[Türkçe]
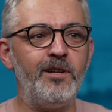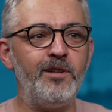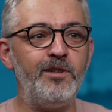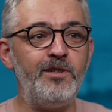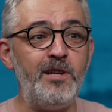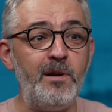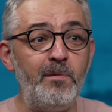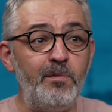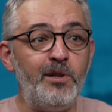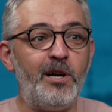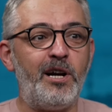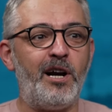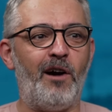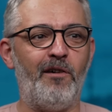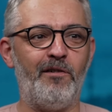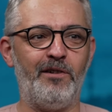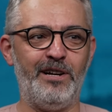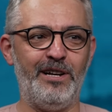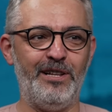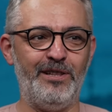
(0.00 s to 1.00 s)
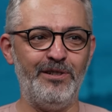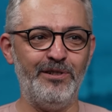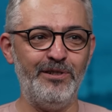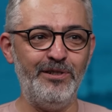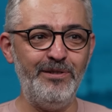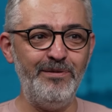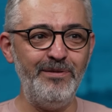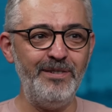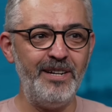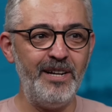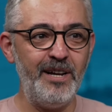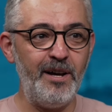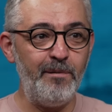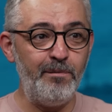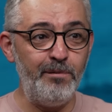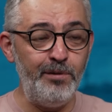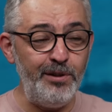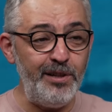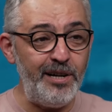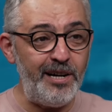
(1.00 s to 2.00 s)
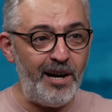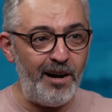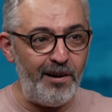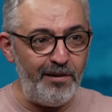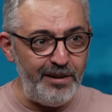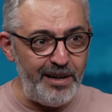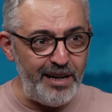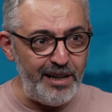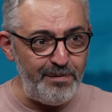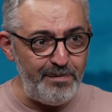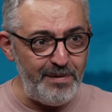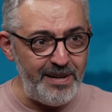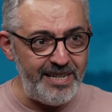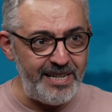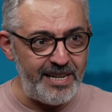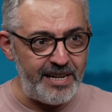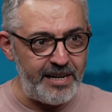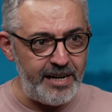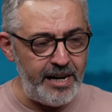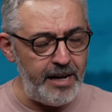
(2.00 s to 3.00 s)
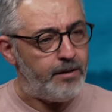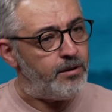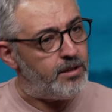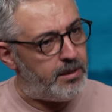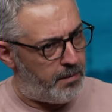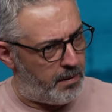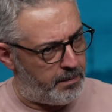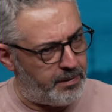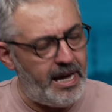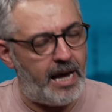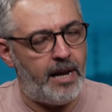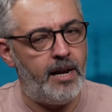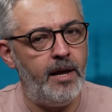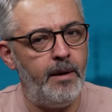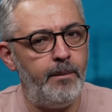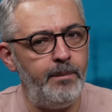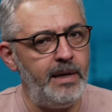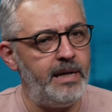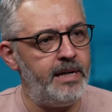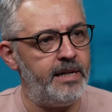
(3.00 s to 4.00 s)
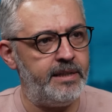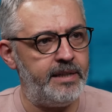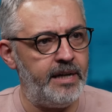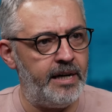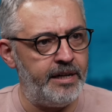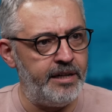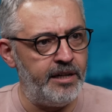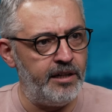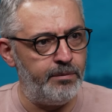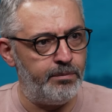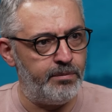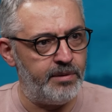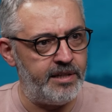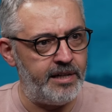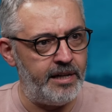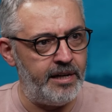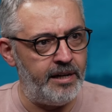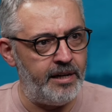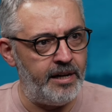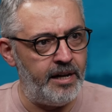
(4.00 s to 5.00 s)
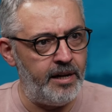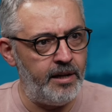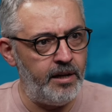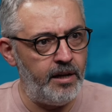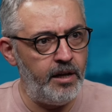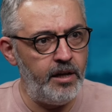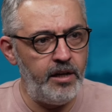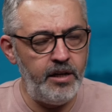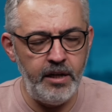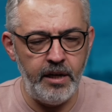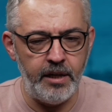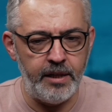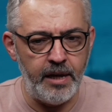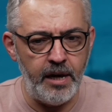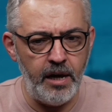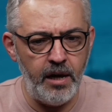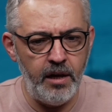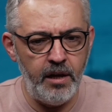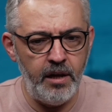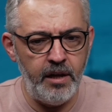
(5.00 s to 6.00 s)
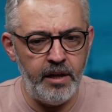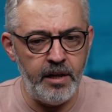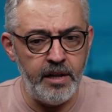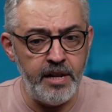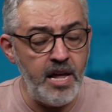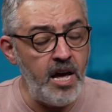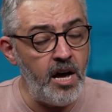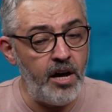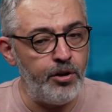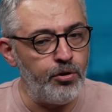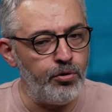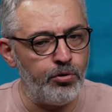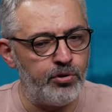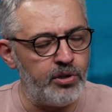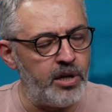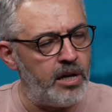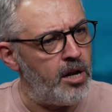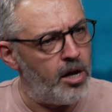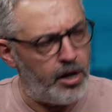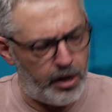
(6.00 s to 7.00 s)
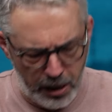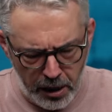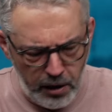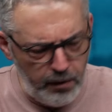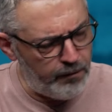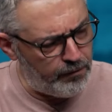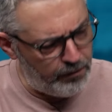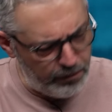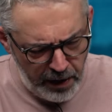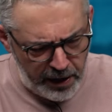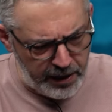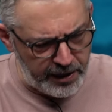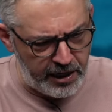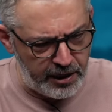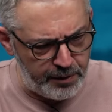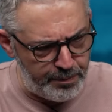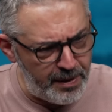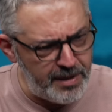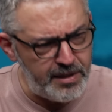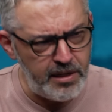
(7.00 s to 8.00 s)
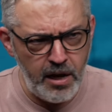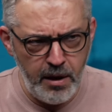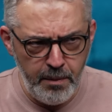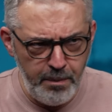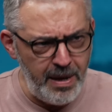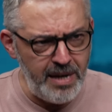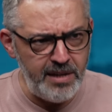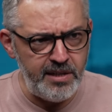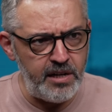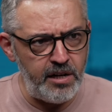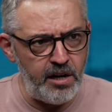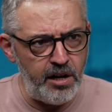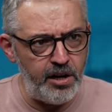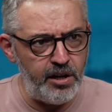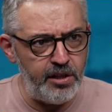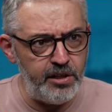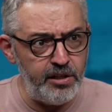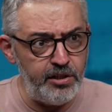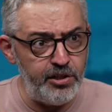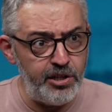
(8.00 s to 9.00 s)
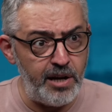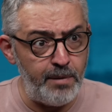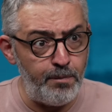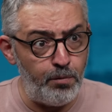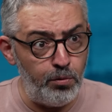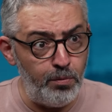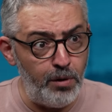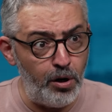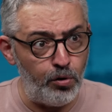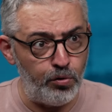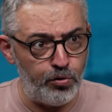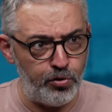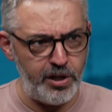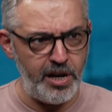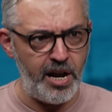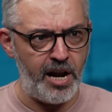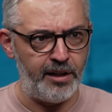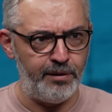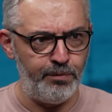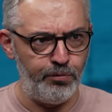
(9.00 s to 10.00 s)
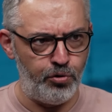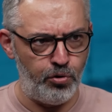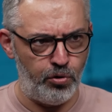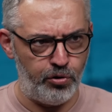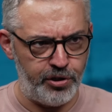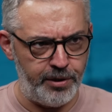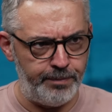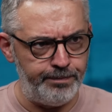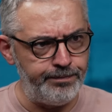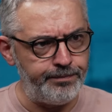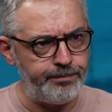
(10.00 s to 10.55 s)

Niye bununla kavga ediyorum? Bununla kavga etmek yerine tamam gel birlikte arayalım mı seninle? Ya da e, ne arıyorsan ara fark etmez. Ben sana aradığın şeyi bulmak konusunda yardımcı olacağım.